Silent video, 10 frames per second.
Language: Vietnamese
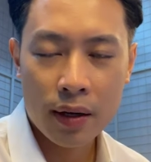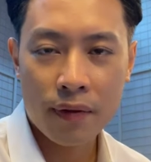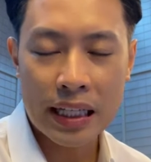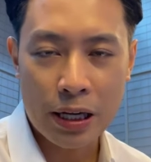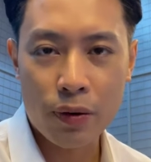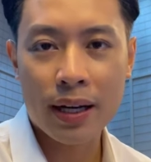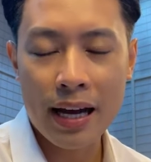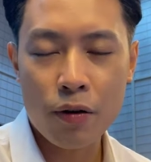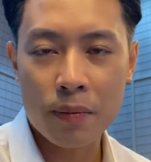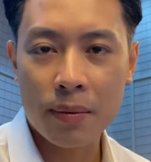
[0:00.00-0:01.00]
và nhiều nơi
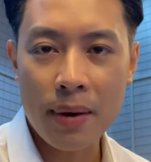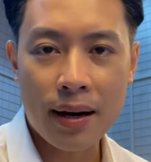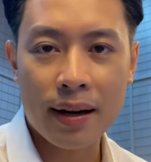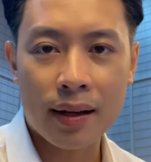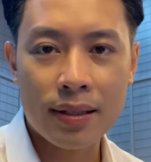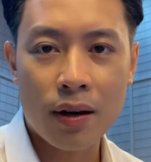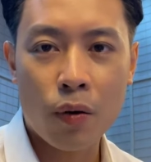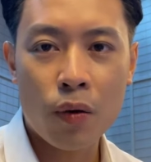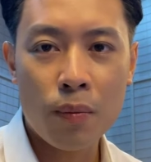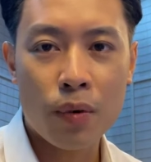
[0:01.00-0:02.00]
khác của miền bắc đánh
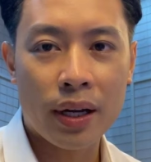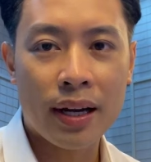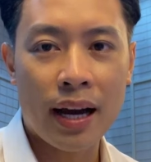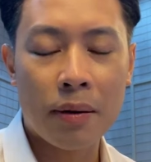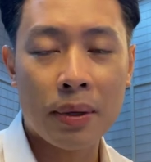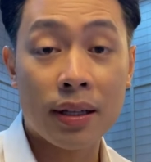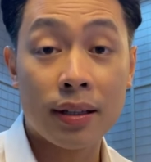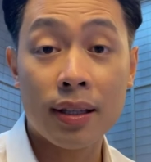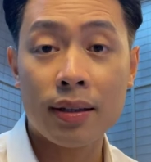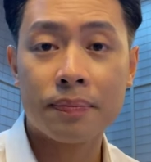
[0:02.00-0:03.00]
dấu một cái ngày mà
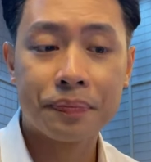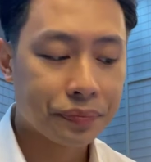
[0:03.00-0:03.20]
thời tiết